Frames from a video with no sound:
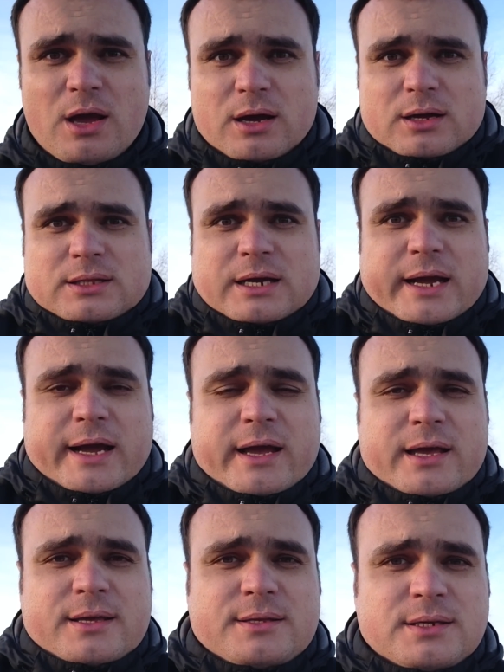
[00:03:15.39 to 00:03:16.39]
А, такая
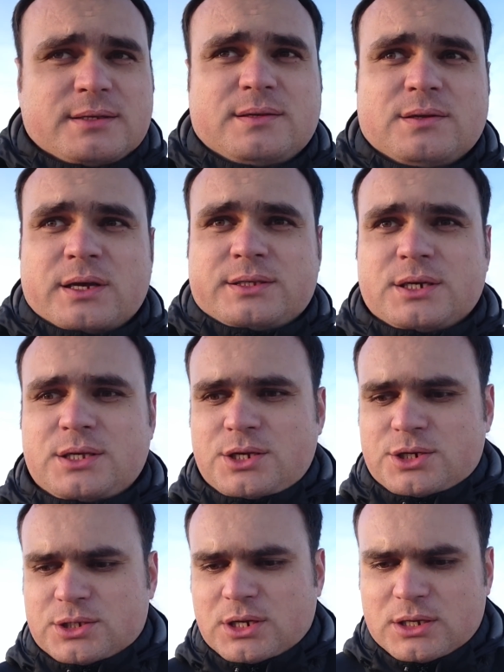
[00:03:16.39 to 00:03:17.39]
единственная
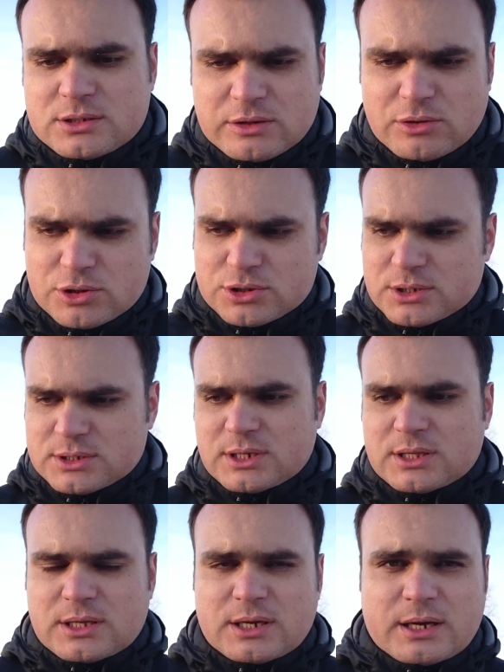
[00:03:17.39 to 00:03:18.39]
техническая сложность –
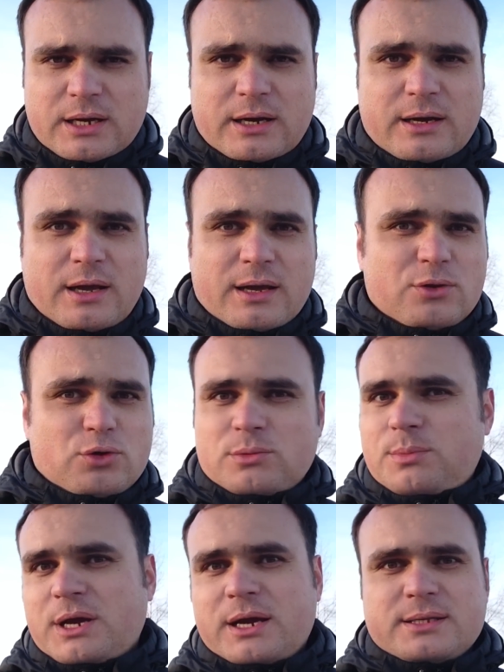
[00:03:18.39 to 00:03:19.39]
это ну, вот
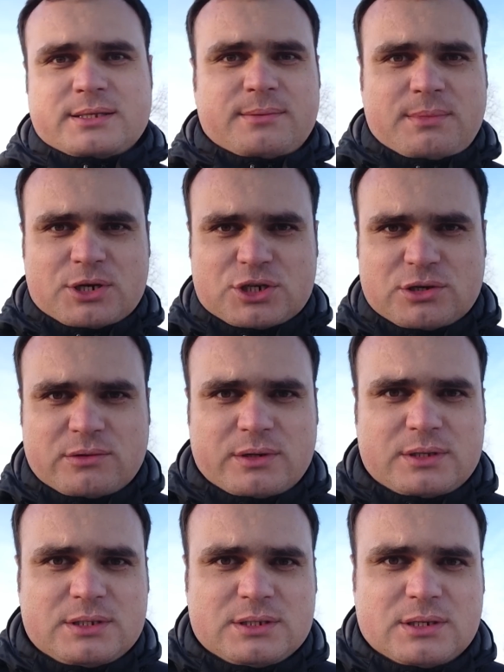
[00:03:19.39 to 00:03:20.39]
бегать,
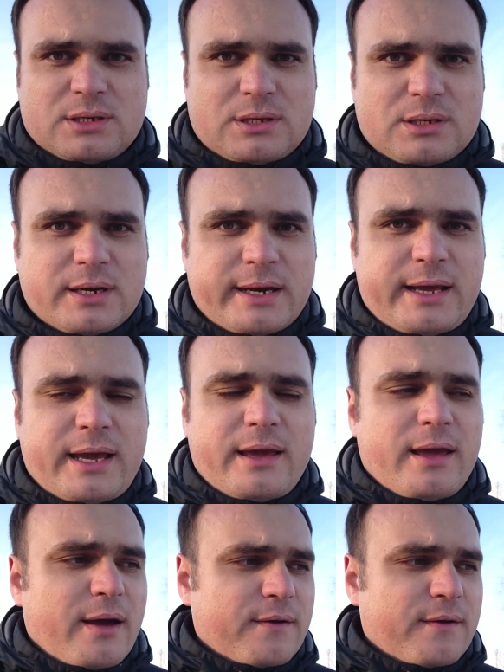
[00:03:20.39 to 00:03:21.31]
замешивать э, клей.